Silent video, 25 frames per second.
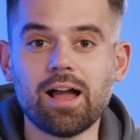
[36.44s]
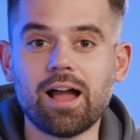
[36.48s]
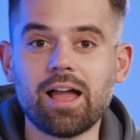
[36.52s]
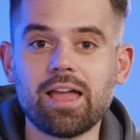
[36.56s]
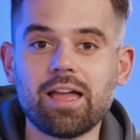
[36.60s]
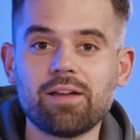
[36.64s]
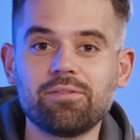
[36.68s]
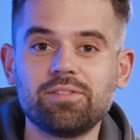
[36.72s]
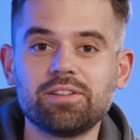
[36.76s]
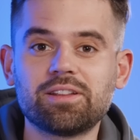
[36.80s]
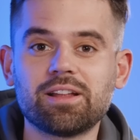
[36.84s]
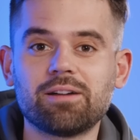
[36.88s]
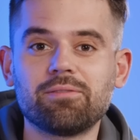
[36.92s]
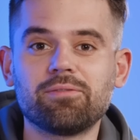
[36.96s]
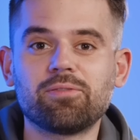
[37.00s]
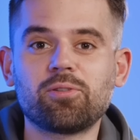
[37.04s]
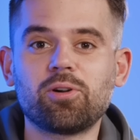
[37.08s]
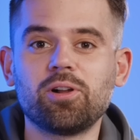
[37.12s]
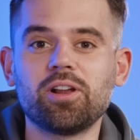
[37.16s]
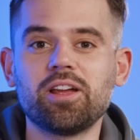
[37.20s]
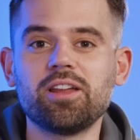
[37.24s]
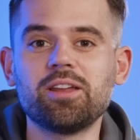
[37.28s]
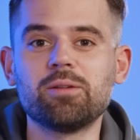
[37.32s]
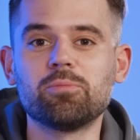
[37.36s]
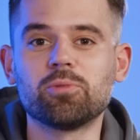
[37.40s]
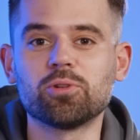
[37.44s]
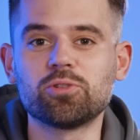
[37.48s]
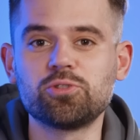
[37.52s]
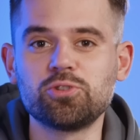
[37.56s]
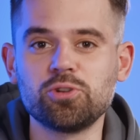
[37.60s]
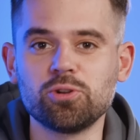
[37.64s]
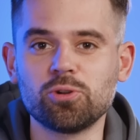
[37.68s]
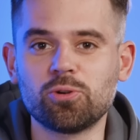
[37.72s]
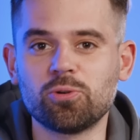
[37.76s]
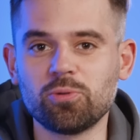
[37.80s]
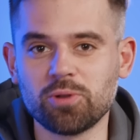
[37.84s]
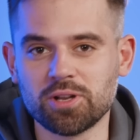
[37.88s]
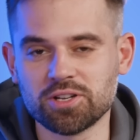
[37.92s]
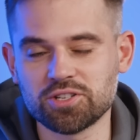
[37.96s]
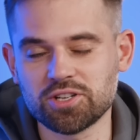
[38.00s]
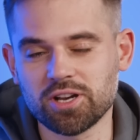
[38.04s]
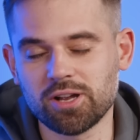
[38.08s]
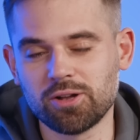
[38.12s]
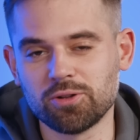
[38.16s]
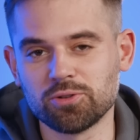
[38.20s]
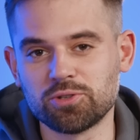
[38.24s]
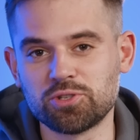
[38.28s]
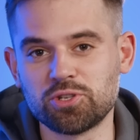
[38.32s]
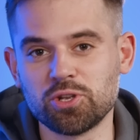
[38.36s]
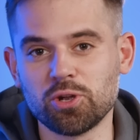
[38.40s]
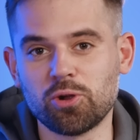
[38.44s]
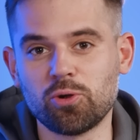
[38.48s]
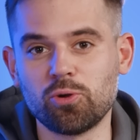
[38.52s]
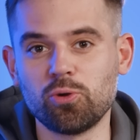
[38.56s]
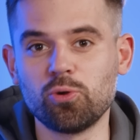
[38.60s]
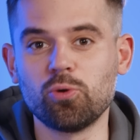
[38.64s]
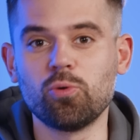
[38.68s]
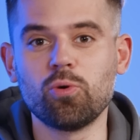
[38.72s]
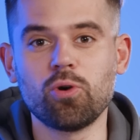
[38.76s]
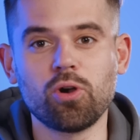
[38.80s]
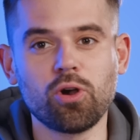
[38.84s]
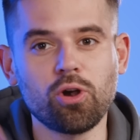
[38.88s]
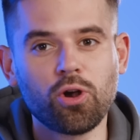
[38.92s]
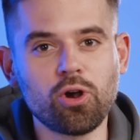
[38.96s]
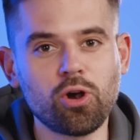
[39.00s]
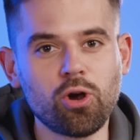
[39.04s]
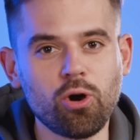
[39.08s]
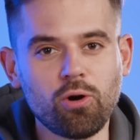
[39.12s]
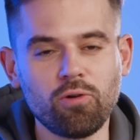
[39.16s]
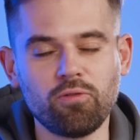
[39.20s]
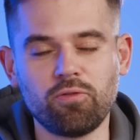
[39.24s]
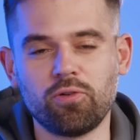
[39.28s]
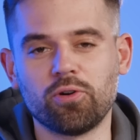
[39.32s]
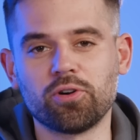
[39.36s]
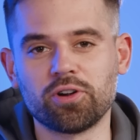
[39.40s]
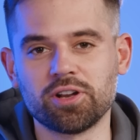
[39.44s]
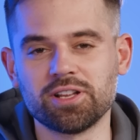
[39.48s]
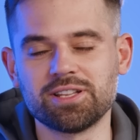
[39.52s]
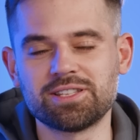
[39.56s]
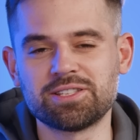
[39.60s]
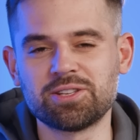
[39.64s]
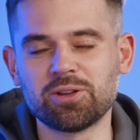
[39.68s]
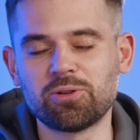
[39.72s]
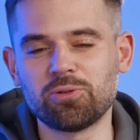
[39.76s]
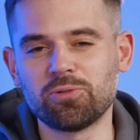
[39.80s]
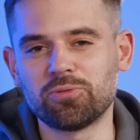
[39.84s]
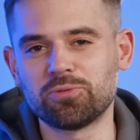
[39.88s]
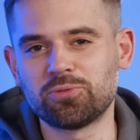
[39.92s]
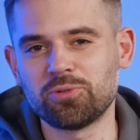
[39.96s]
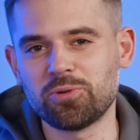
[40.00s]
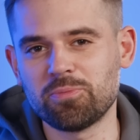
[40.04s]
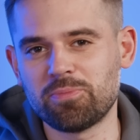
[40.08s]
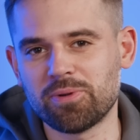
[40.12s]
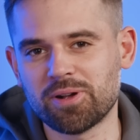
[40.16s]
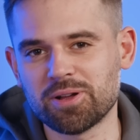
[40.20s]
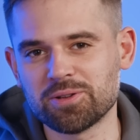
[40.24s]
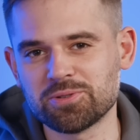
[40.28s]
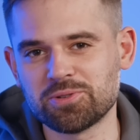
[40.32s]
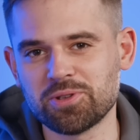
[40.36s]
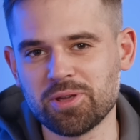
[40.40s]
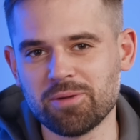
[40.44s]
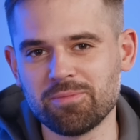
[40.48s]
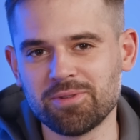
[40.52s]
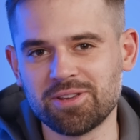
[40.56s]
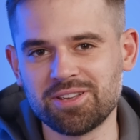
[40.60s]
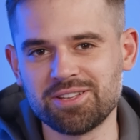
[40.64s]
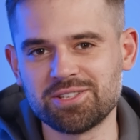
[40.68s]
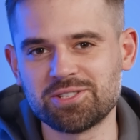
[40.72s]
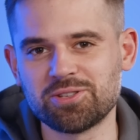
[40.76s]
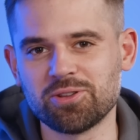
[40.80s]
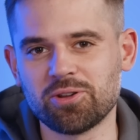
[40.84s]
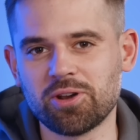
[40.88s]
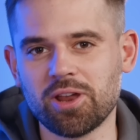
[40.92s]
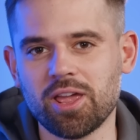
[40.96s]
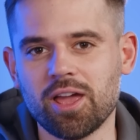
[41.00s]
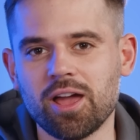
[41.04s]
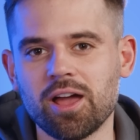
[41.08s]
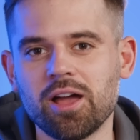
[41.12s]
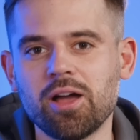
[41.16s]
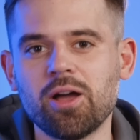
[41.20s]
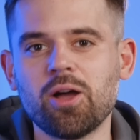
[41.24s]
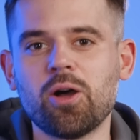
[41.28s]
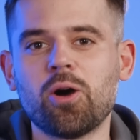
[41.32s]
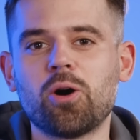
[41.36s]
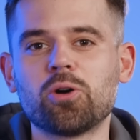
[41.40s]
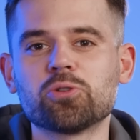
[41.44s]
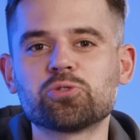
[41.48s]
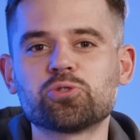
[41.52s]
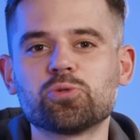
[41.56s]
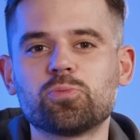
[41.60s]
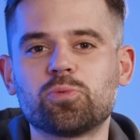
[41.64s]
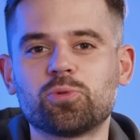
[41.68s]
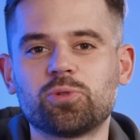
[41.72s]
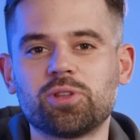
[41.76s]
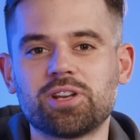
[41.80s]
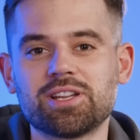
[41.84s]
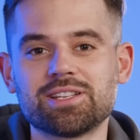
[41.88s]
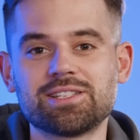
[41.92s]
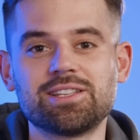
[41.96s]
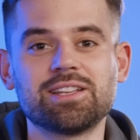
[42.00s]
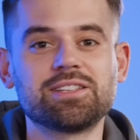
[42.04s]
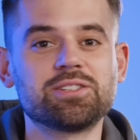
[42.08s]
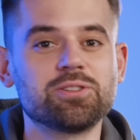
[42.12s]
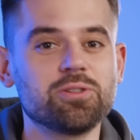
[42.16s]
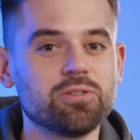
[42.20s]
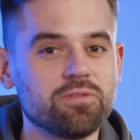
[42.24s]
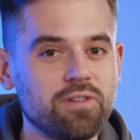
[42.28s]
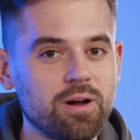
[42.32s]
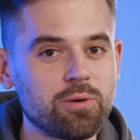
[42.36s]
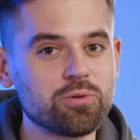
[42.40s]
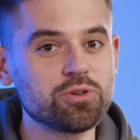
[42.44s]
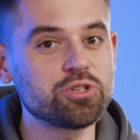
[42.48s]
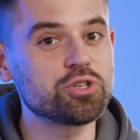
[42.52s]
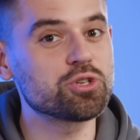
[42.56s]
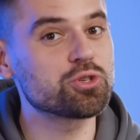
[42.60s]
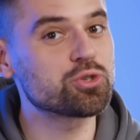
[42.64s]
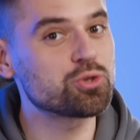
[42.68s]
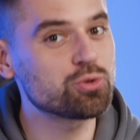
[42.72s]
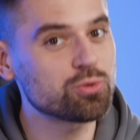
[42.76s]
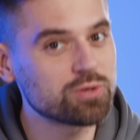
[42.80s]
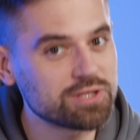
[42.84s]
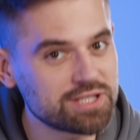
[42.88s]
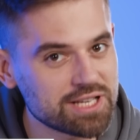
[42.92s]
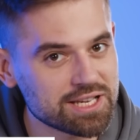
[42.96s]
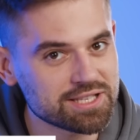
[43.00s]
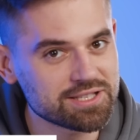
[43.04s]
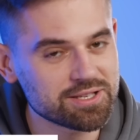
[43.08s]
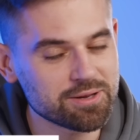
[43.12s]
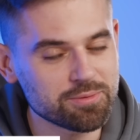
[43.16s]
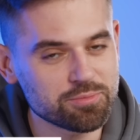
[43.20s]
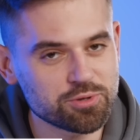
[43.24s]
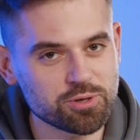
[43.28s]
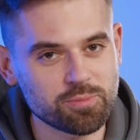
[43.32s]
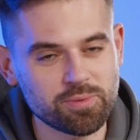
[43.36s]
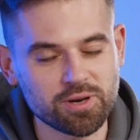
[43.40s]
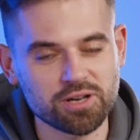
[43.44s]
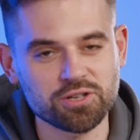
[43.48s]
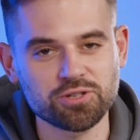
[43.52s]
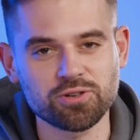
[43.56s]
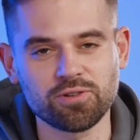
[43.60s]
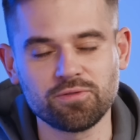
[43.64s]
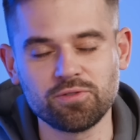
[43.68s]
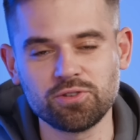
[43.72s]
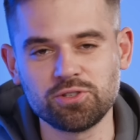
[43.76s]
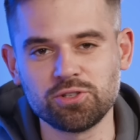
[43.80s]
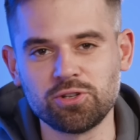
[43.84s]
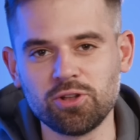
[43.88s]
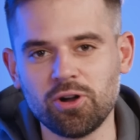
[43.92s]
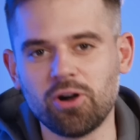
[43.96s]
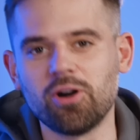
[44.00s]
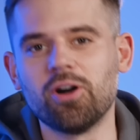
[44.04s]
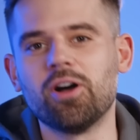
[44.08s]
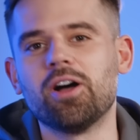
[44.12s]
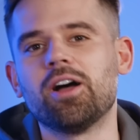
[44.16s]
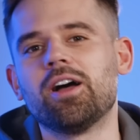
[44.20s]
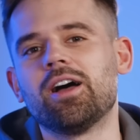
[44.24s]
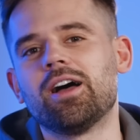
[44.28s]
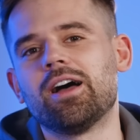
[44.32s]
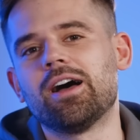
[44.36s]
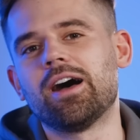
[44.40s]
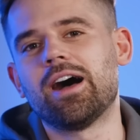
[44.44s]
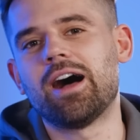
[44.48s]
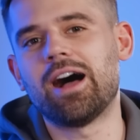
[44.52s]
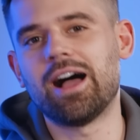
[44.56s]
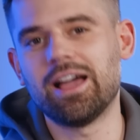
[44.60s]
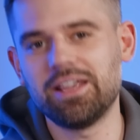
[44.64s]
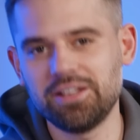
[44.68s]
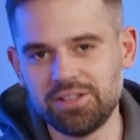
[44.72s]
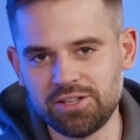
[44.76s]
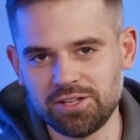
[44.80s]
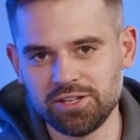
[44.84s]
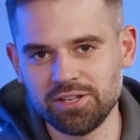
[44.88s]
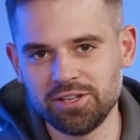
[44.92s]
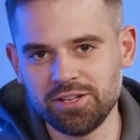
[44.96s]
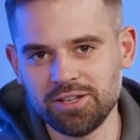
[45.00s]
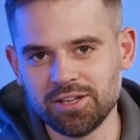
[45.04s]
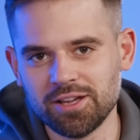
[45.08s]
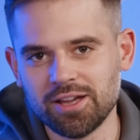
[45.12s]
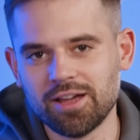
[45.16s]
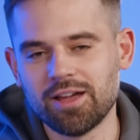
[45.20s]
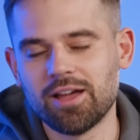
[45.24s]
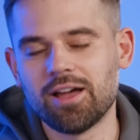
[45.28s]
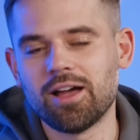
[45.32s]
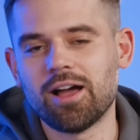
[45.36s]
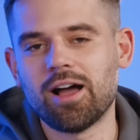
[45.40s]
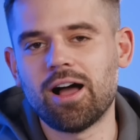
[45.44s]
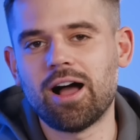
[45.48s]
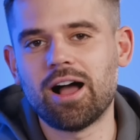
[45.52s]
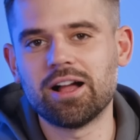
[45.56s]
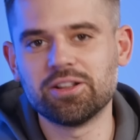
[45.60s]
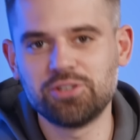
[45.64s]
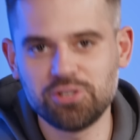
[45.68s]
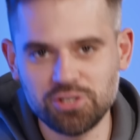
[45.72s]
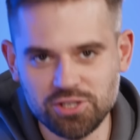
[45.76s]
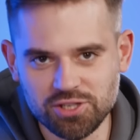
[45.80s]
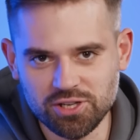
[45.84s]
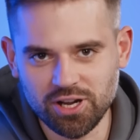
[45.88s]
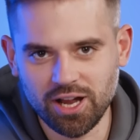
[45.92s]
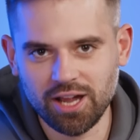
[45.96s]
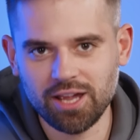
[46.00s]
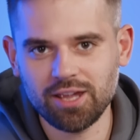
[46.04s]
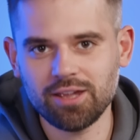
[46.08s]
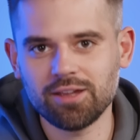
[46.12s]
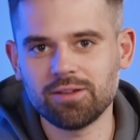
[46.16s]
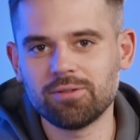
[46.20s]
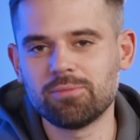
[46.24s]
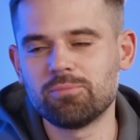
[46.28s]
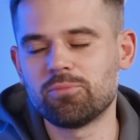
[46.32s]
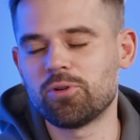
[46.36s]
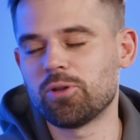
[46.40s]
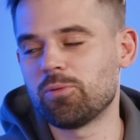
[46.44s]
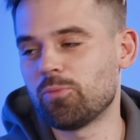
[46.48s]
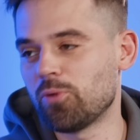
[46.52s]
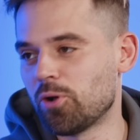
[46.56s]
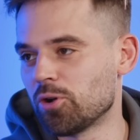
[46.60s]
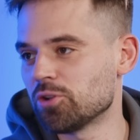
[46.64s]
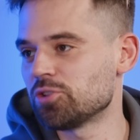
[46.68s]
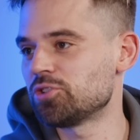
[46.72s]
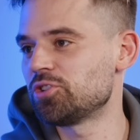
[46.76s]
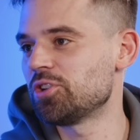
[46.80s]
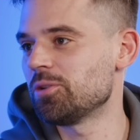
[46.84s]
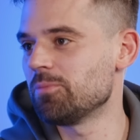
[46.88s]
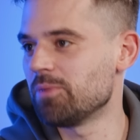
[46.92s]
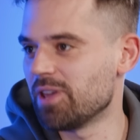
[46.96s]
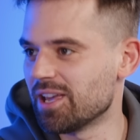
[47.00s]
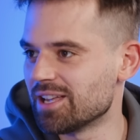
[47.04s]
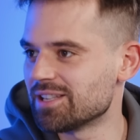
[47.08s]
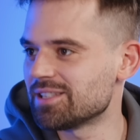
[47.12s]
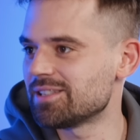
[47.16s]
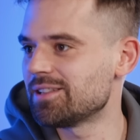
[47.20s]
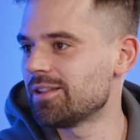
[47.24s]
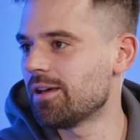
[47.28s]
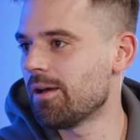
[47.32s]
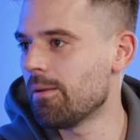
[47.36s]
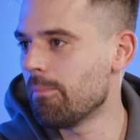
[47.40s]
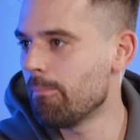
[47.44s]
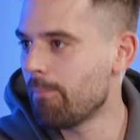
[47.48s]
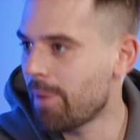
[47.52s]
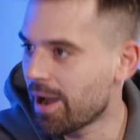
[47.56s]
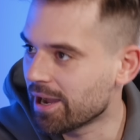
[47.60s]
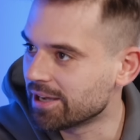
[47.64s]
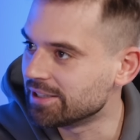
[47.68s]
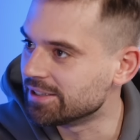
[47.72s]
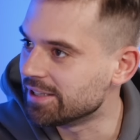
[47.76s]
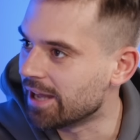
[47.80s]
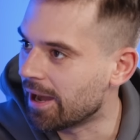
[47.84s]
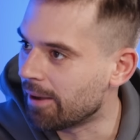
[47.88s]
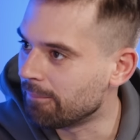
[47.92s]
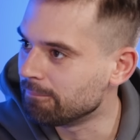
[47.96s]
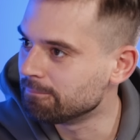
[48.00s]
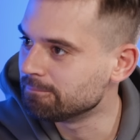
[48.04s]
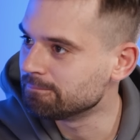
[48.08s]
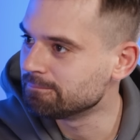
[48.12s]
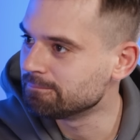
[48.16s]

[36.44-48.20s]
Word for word: Ja witam w kolejnym odcinku naszego cyklu Go For It, cyklu, w którym pokazujemy historię osób, które zdecydowały się sukcesem przebranżowić do IT, a dzisiaj moim gościem jest Magda.